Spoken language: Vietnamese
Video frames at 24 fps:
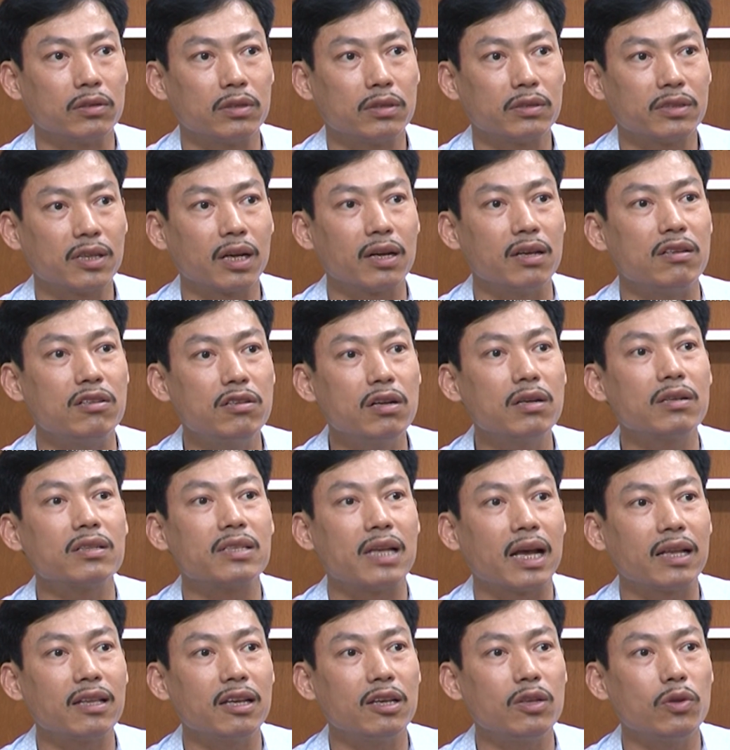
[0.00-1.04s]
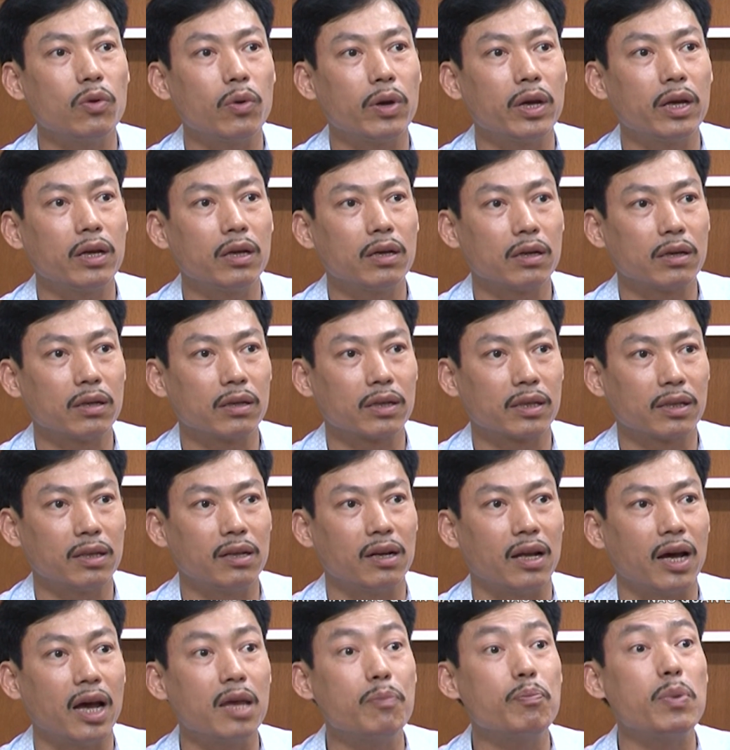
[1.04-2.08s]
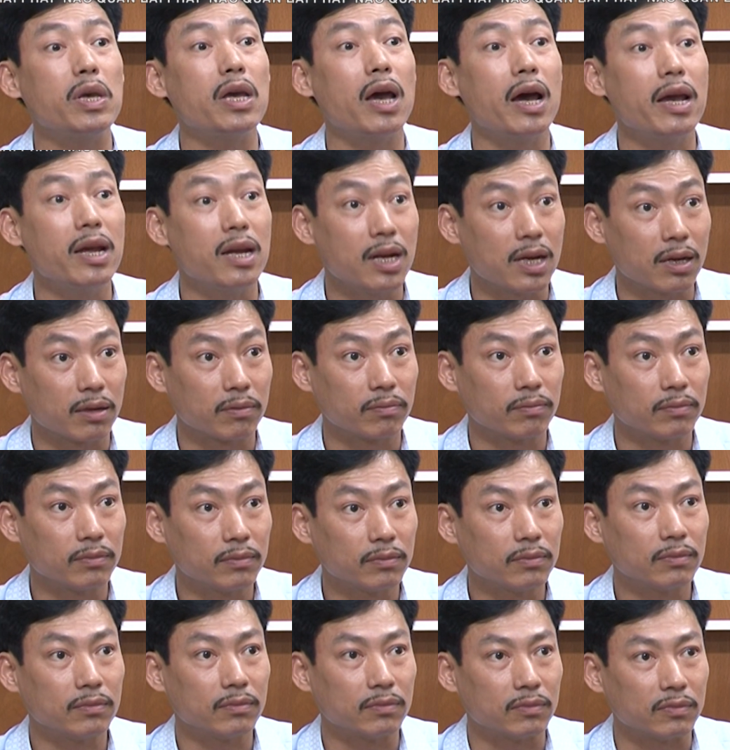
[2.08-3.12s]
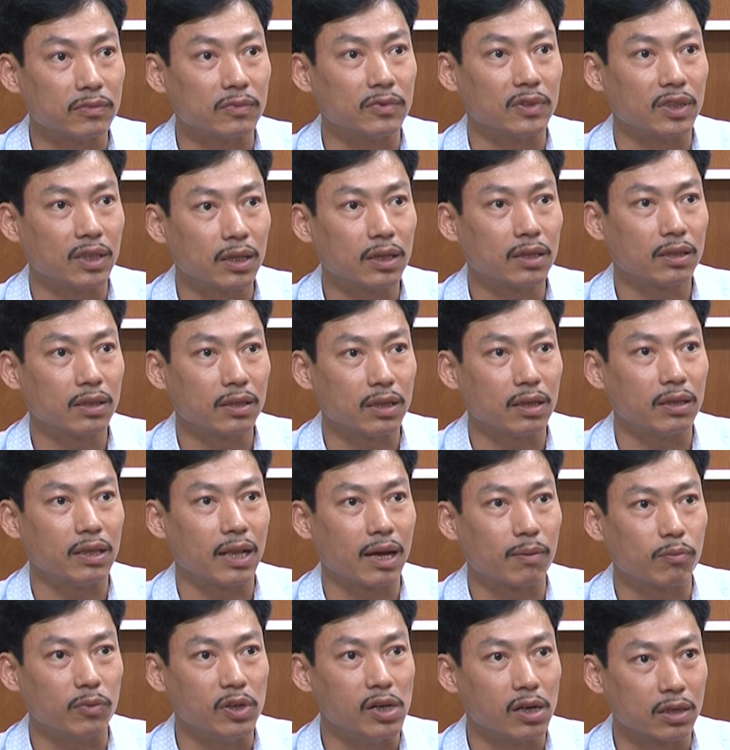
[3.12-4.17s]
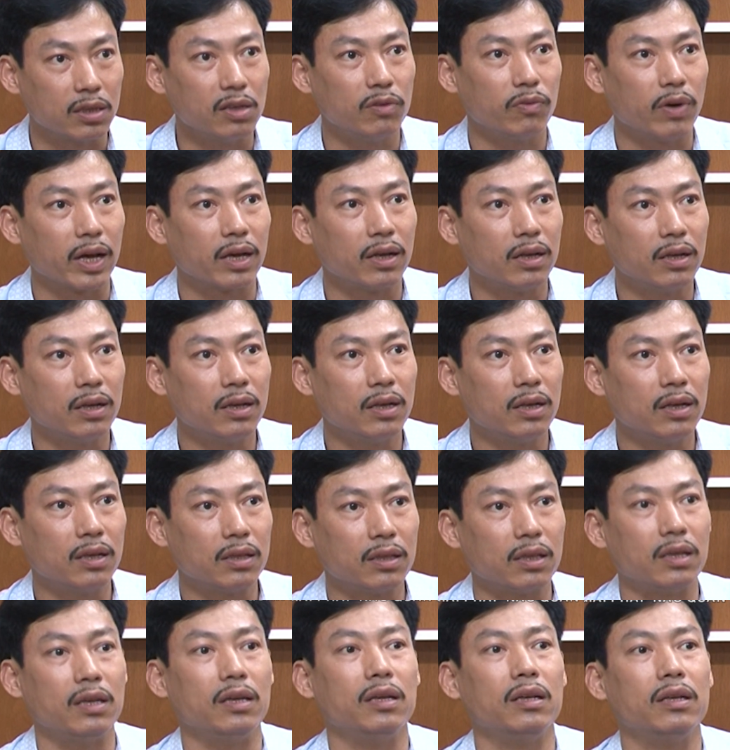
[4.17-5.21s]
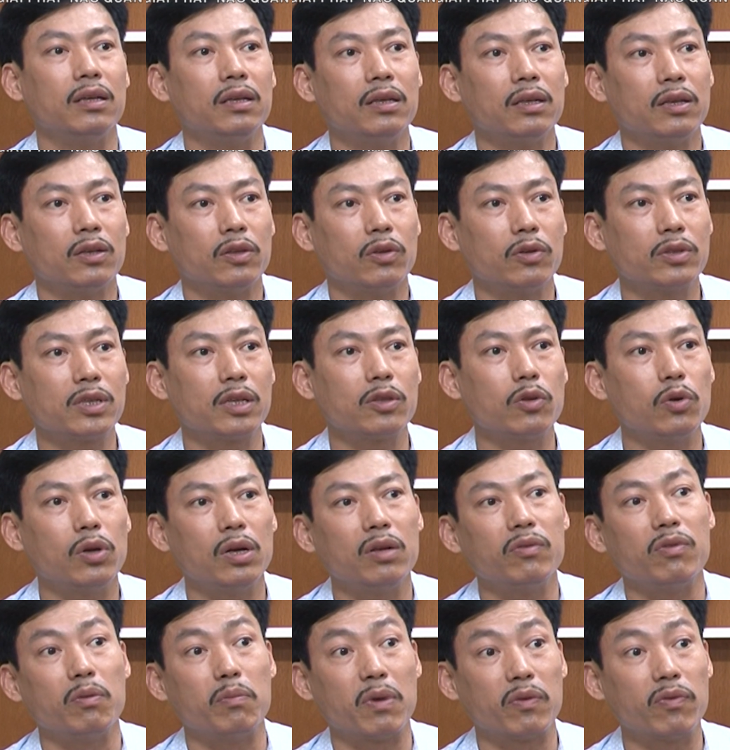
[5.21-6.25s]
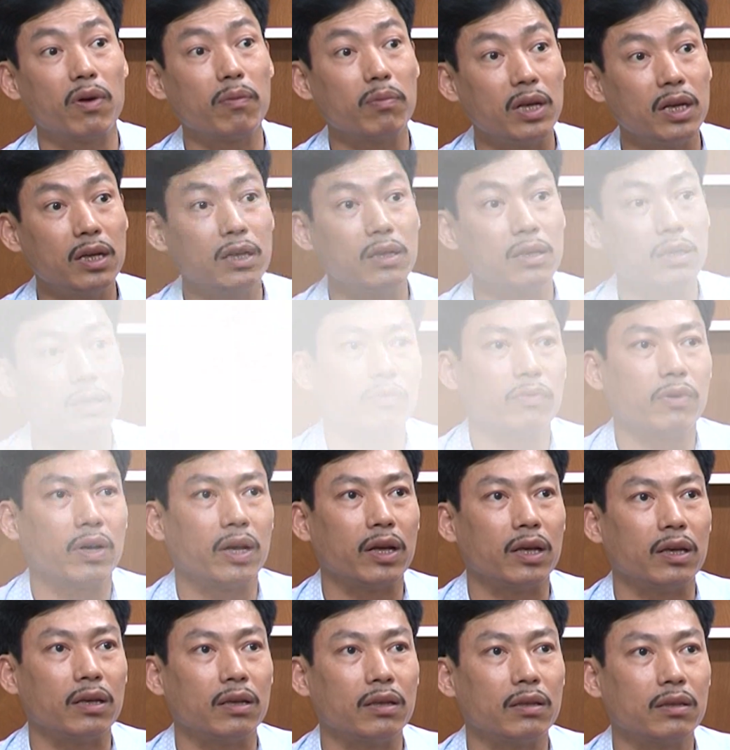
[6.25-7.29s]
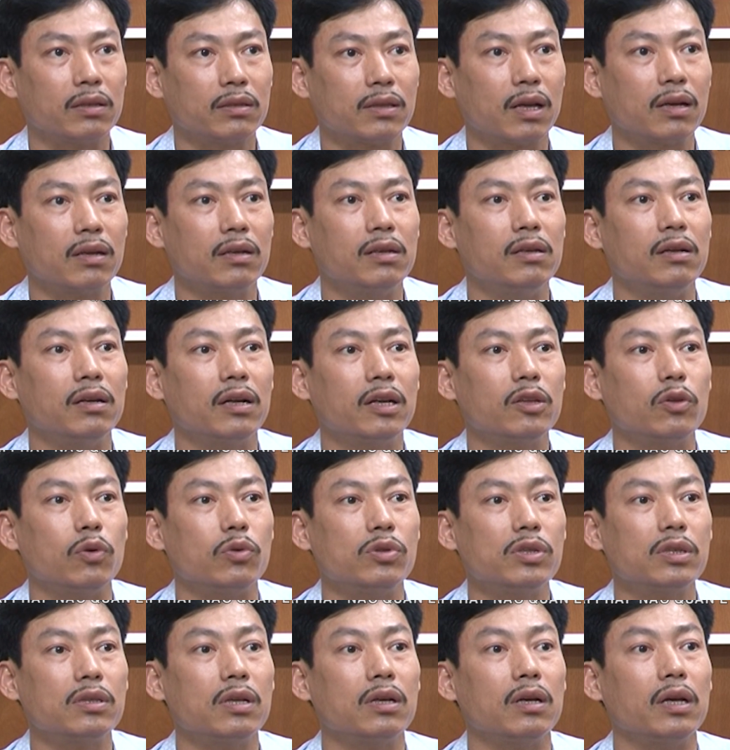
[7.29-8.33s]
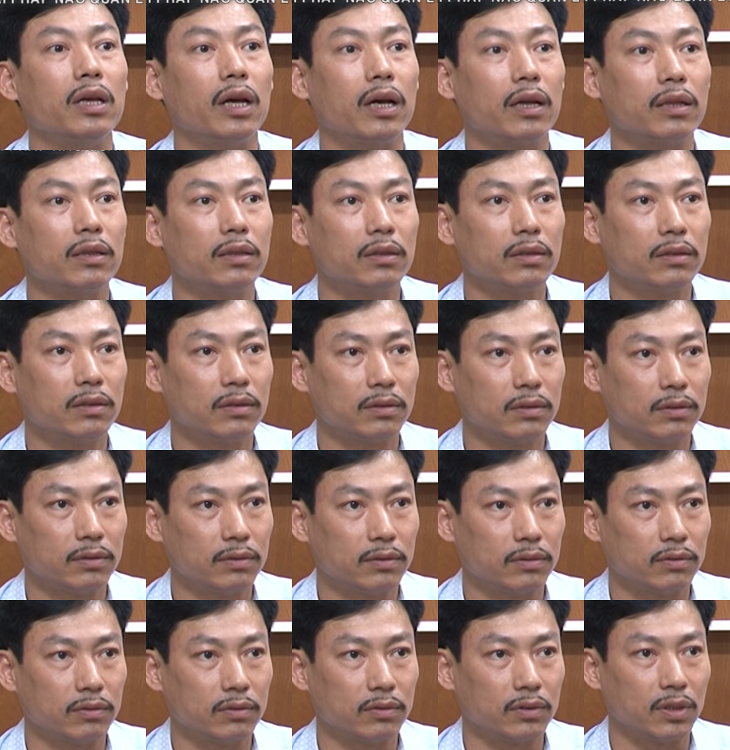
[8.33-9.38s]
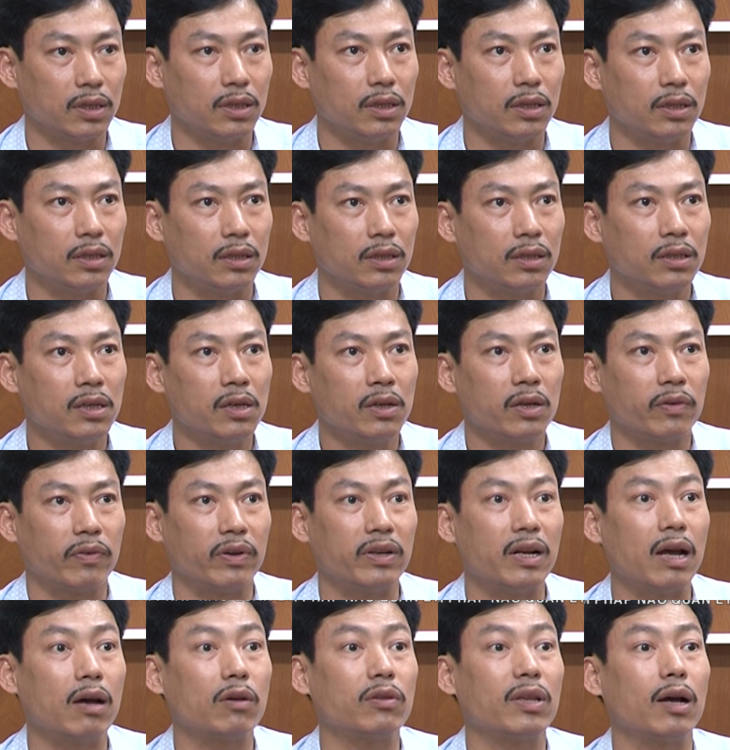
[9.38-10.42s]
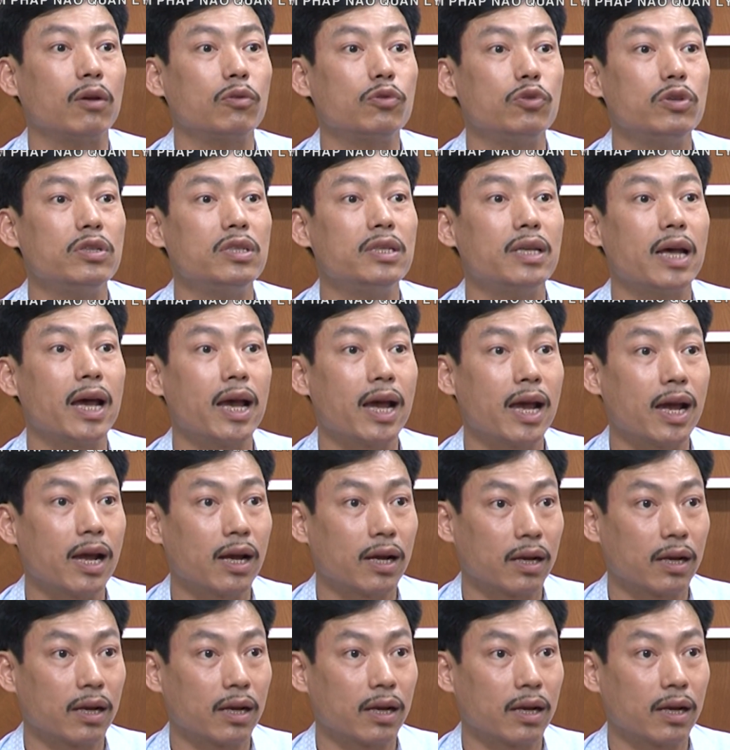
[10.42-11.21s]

xác định trước giá tính thuế, tức là a pê a đấy, thì làm được như vậy thì nó sẽ tốt hơn về mặt pháp lý. Phải tăng cường cái tổ chức thực hiện thì phải đào tạo chuyên gia,